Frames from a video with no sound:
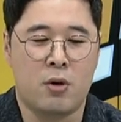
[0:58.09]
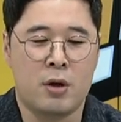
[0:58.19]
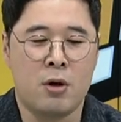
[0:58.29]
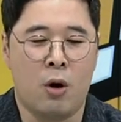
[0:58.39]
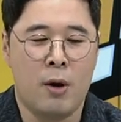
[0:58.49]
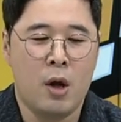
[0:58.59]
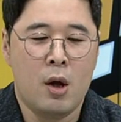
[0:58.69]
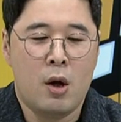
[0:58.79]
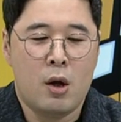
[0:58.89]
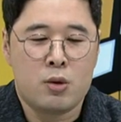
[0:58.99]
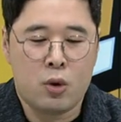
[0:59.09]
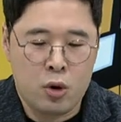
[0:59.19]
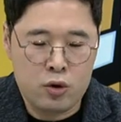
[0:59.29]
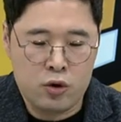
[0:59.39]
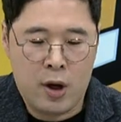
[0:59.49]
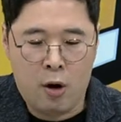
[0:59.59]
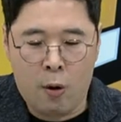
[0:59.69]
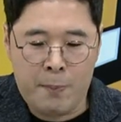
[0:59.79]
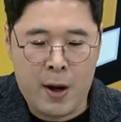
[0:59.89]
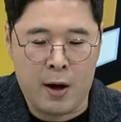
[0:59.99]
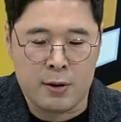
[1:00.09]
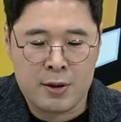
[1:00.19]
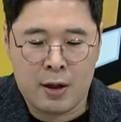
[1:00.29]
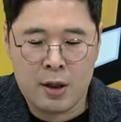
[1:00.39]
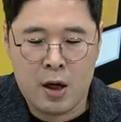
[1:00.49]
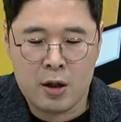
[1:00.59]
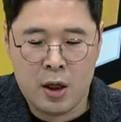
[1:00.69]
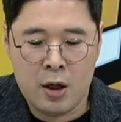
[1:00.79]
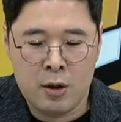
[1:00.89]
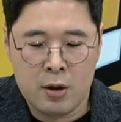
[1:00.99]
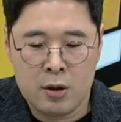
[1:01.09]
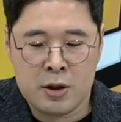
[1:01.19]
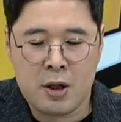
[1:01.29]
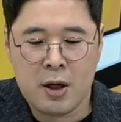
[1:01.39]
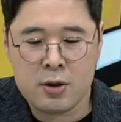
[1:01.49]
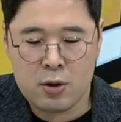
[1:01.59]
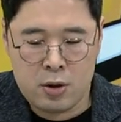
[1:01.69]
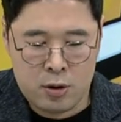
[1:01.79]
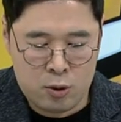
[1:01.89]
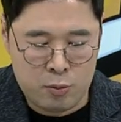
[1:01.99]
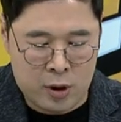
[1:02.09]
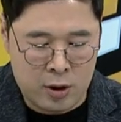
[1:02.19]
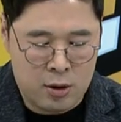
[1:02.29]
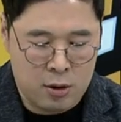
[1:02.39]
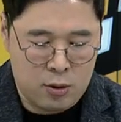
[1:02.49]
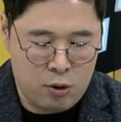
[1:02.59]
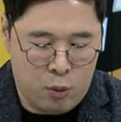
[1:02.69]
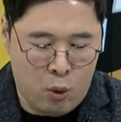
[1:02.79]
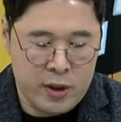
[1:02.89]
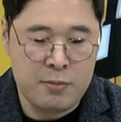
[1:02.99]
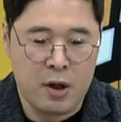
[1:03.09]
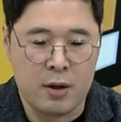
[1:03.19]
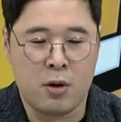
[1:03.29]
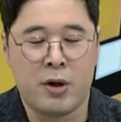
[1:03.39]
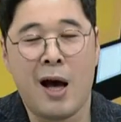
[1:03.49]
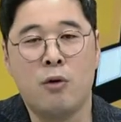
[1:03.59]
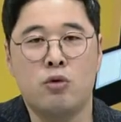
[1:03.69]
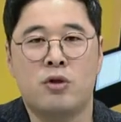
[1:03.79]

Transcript: 그래서 조선주의 업황 상당히 시장에서는 좀 긍정적으로 보고 있습니다. 그래서 향후